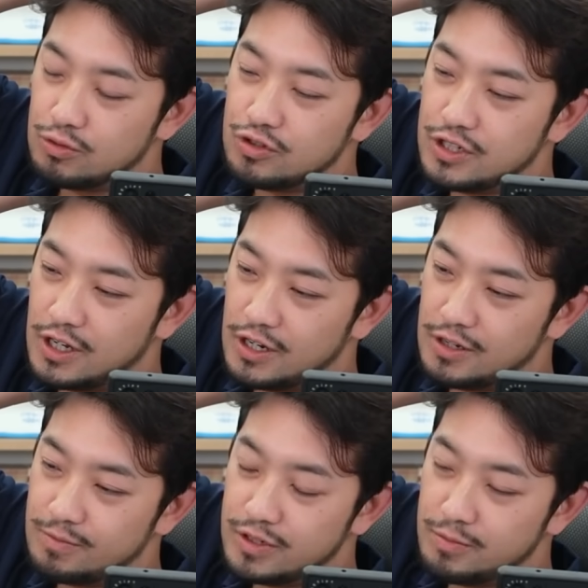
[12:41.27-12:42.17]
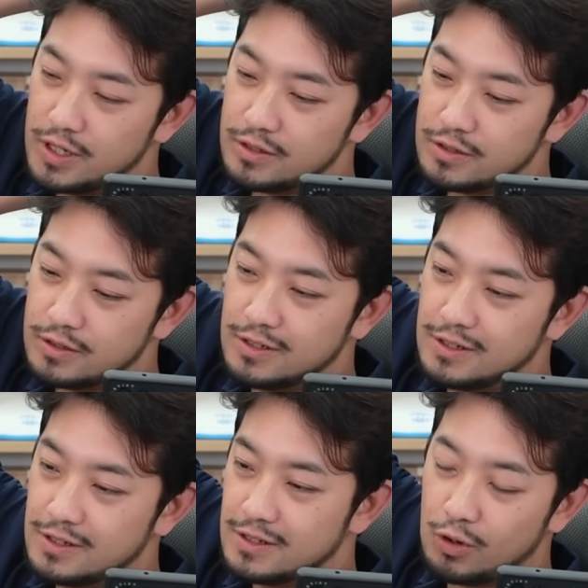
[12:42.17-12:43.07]
총수시잖아요 프리메이슨.
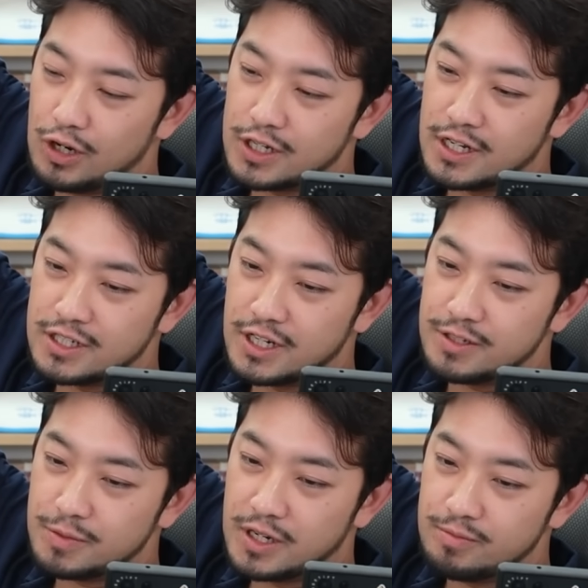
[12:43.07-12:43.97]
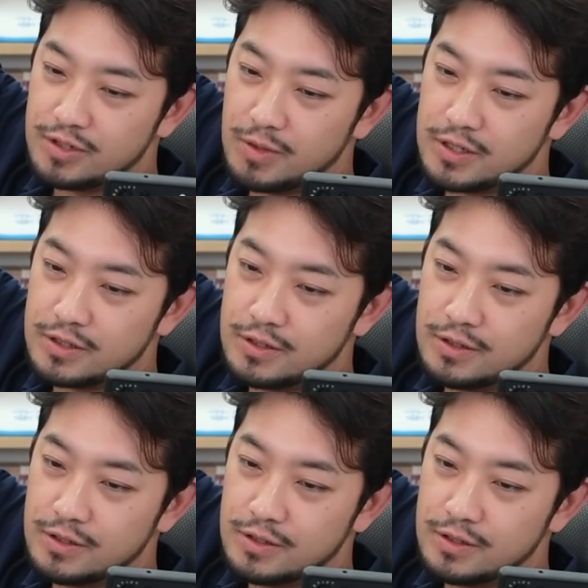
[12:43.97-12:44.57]
왜요? 권력의 상징 아닙니까? 프리메이슨?